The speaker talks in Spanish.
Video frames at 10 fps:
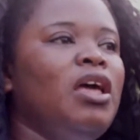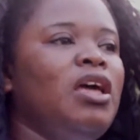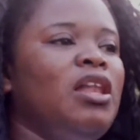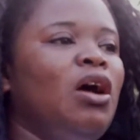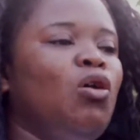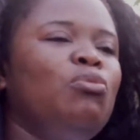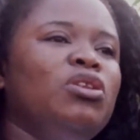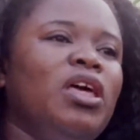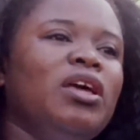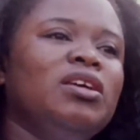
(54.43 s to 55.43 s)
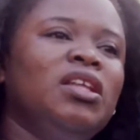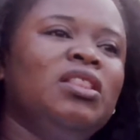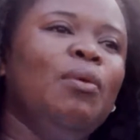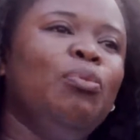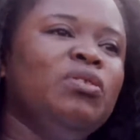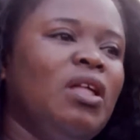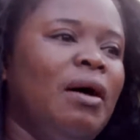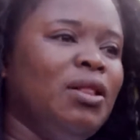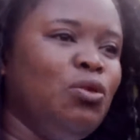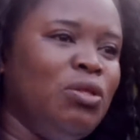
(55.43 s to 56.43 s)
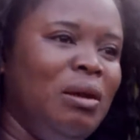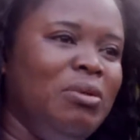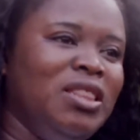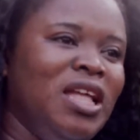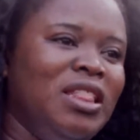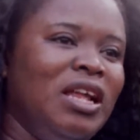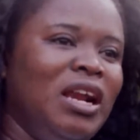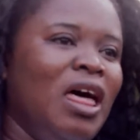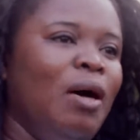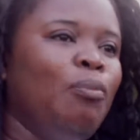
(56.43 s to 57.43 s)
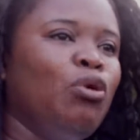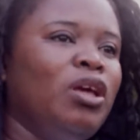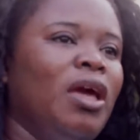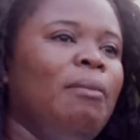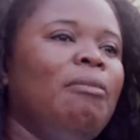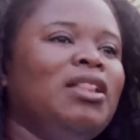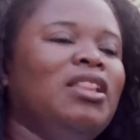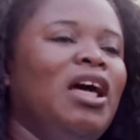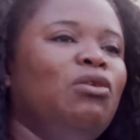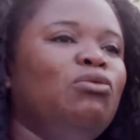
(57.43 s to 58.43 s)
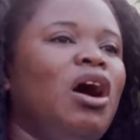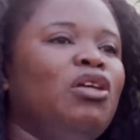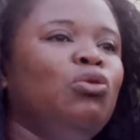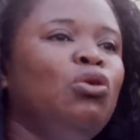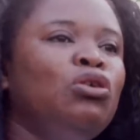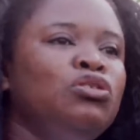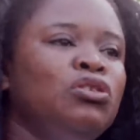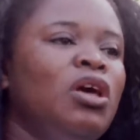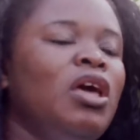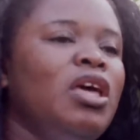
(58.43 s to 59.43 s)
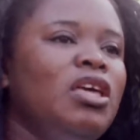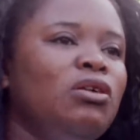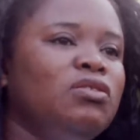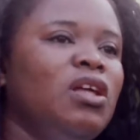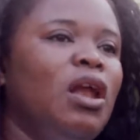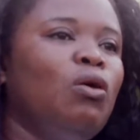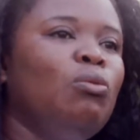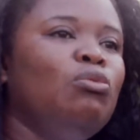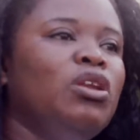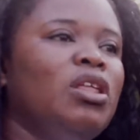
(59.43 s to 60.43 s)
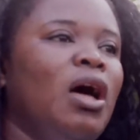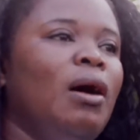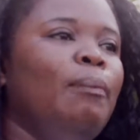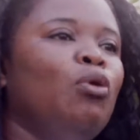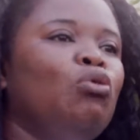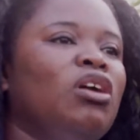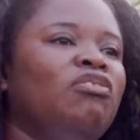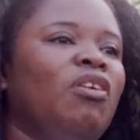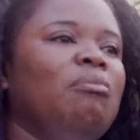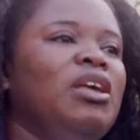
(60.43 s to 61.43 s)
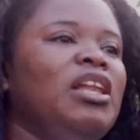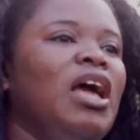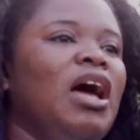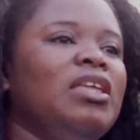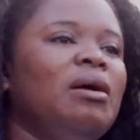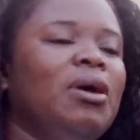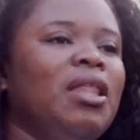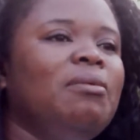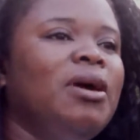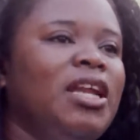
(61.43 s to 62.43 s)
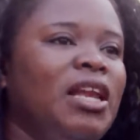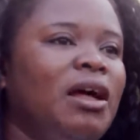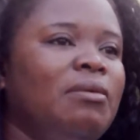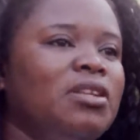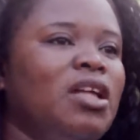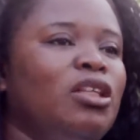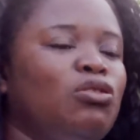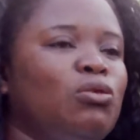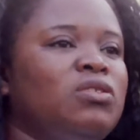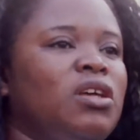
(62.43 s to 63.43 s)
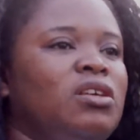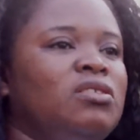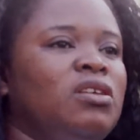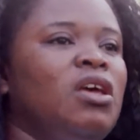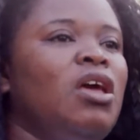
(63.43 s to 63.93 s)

Eh, la comunidad en ese tiempo estaba totalmente aterrada porque mataron a dos hijos de la comunidad por una familia llamada Varela, ¿verdad? Entonces,